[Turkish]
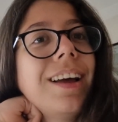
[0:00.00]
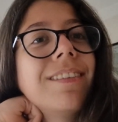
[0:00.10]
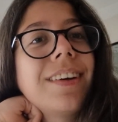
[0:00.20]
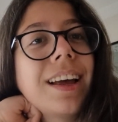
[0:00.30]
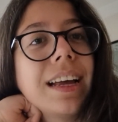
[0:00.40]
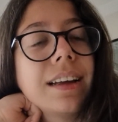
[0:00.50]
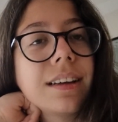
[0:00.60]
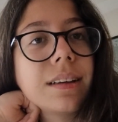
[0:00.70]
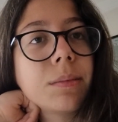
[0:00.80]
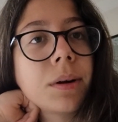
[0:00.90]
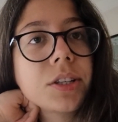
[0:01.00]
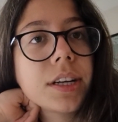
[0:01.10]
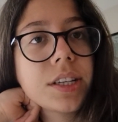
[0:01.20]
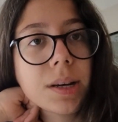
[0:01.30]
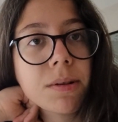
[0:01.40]
Ve e,
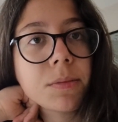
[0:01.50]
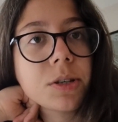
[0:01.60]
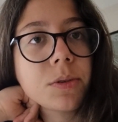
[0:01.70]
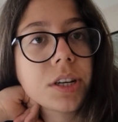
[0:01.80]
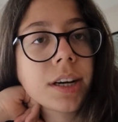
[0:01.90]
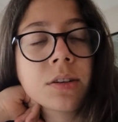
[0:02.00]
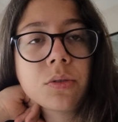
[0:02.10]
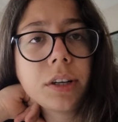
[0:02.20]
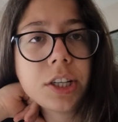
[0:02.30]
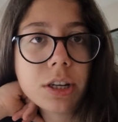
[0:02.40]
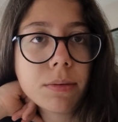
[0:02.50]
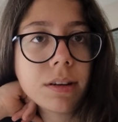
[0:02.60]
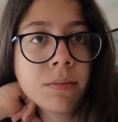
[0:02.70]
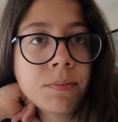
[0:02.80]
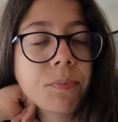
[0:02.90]
maçayı çekmemişim içerken çünkü
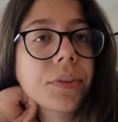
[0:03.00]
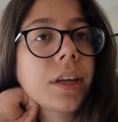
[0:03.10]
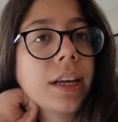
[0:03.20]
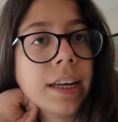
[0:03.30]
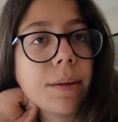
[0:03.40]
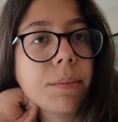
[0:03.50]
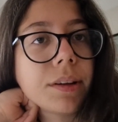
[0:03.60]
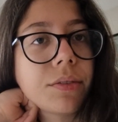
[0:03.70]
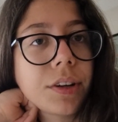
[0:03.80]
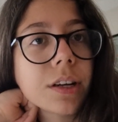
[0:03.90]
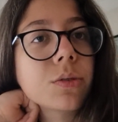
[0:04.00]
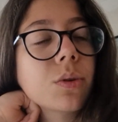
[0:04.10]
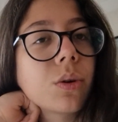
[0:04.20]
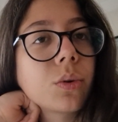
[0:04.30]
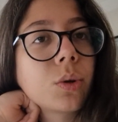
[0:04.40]
içemedim yine bir
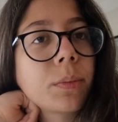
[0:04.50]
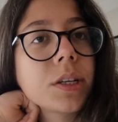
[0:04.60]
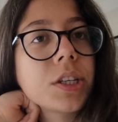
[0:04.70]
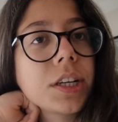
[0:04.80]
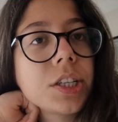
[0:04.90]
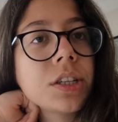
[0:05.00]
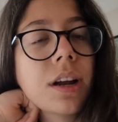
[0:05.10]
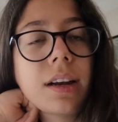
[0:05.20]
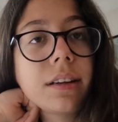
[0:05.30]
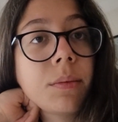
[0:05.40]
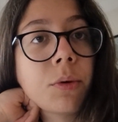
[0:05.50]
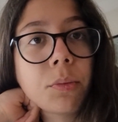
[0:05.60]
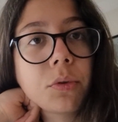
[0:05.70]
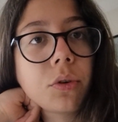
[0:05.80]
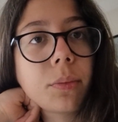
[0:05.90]
fiyasko oldu o maçı. İşini
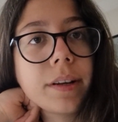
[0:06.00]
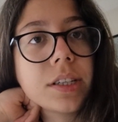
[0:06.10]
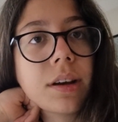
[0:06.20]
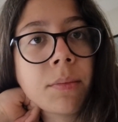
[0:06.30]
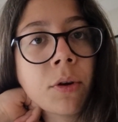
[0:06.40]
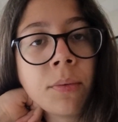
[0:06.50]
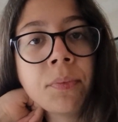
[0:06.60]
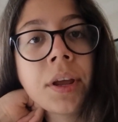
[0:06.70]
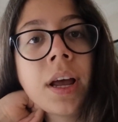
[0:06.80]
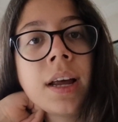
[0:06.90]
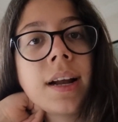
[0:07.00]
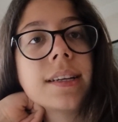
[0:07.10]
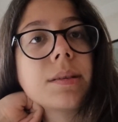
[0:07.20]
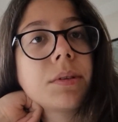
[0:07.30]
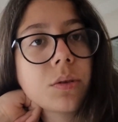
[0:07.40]
halledemiyorum. Bir türlü beceremiyorum.
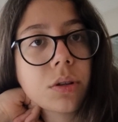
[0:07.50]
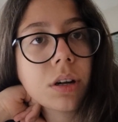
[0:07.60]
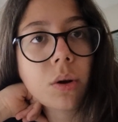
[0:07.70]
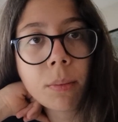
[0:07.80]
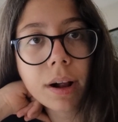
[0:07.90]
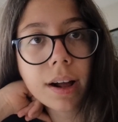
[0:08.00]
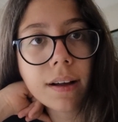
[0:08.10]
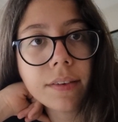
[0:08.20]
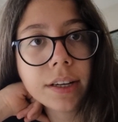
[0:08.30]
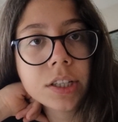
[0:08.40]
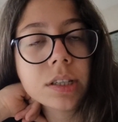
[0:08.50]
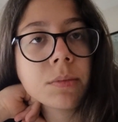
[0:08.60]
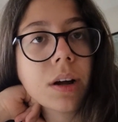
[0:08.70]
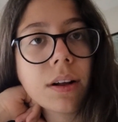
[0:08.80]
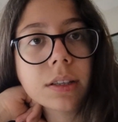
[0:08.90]
Neyse bir de üzerine normal kahve
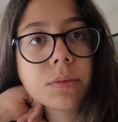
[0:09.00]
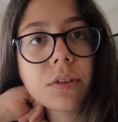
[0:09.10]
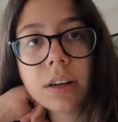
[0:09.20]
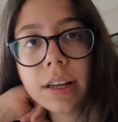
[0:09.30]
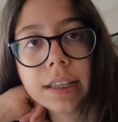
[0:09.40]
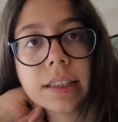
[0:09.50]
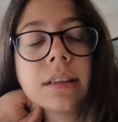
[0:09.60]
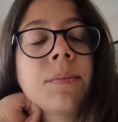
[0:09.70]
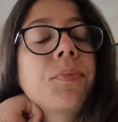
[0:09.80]
içtim. Kahvaltımı falan ettim.